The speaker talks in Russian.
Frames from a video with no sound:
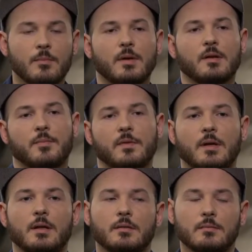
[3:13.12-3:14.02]
мы
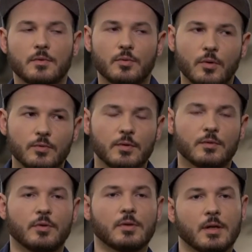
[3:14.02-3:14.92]
расписали ту
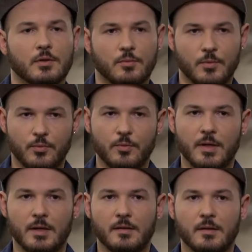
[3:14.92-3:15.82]
аудиторию, на которую мы
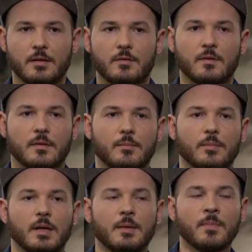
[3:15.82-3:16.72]
будем ориентироваться. Мы